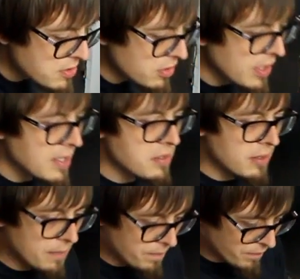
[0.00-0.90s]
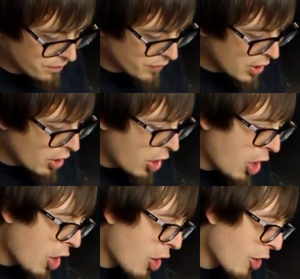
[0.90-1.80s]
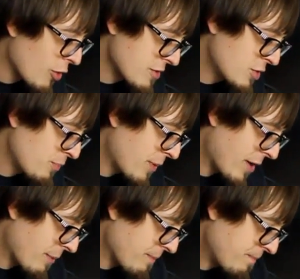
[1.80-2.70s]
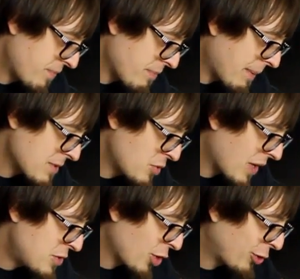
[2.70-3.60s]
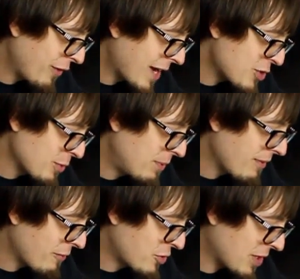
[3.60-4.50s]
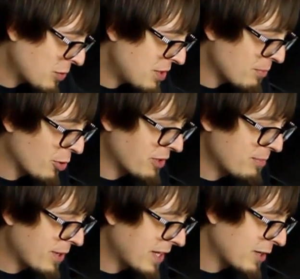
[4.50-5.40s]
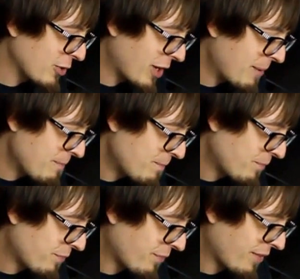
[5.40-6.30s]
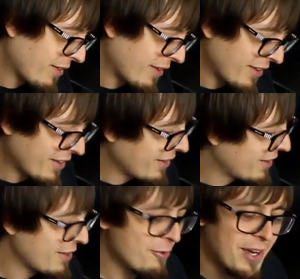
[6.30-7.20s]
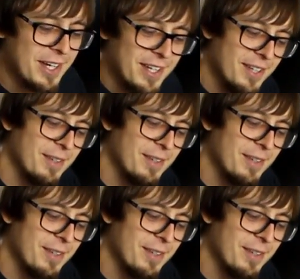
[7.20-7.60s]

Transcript: Co to jest? O, super! Mamy, słuchajcie, otwieracz do piwa w kształcie mordy predatora. Fajny.